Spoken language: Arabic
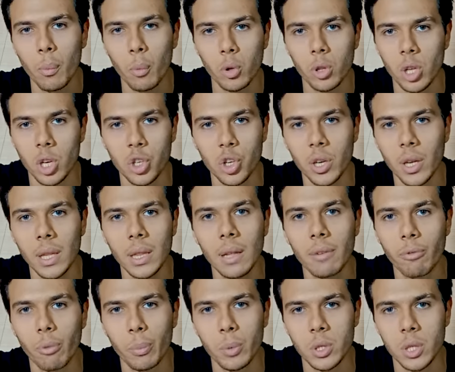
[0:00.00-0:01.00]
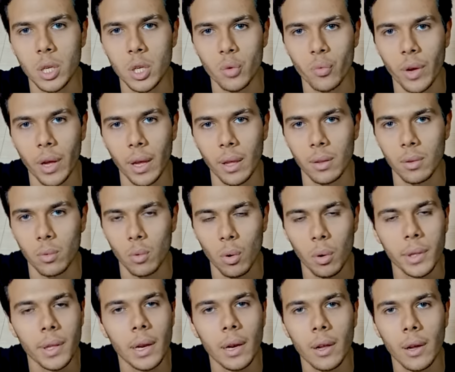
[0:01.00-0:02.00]
منتشر جدا في المستشفيات وهو
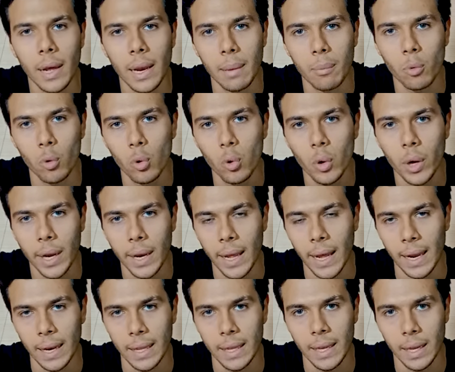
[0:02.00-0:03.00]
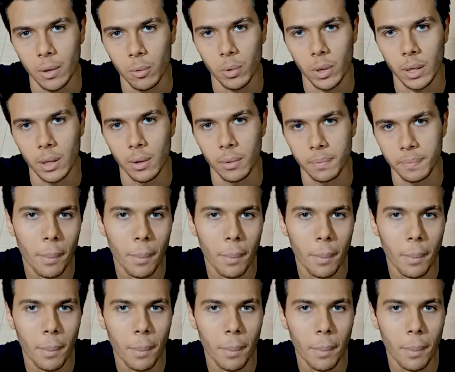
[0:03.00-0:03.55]
ده الكلام كله كان عليه يعني وكده